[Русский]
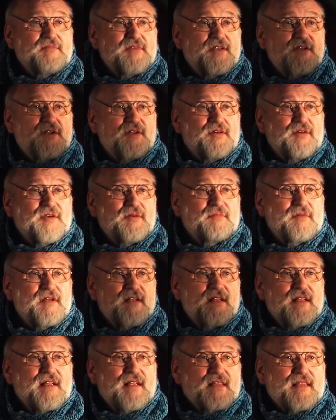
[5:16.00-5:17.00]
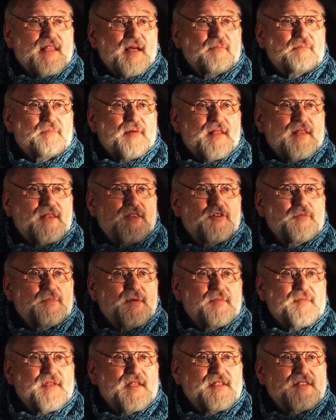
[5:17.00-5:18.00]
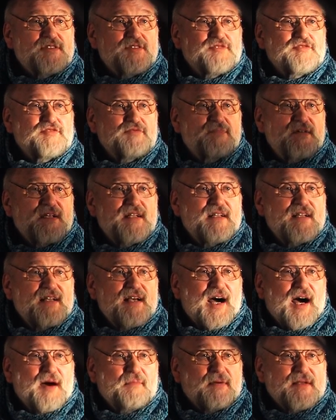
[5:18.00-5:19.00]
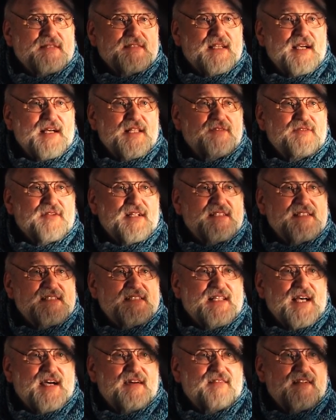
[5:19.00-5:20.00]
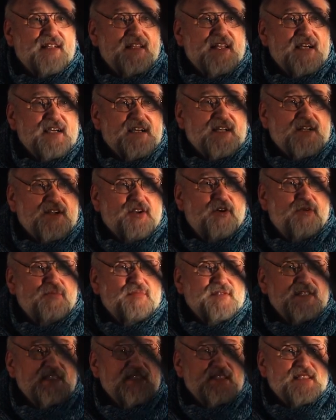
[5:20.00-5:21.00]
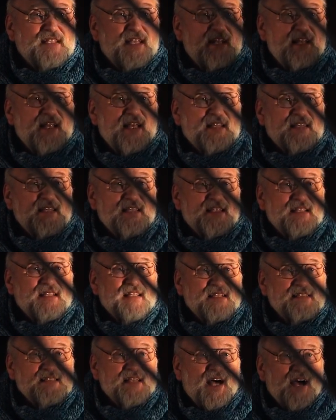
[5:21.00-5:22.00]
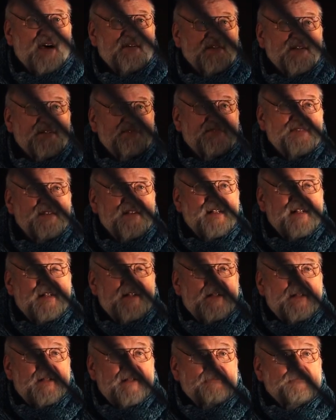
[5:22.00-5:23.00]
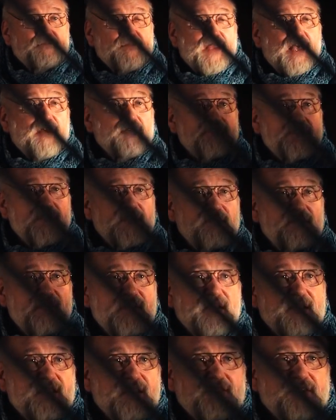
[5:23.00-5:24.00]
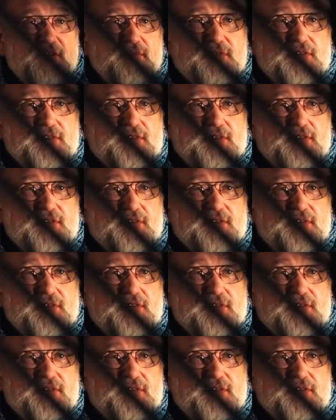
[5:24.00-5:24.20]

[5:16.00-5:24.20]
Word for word: героям. Там под лупами их зубы, а по залу расставлены огромные скелеты динозавров. Я уже говорил о том,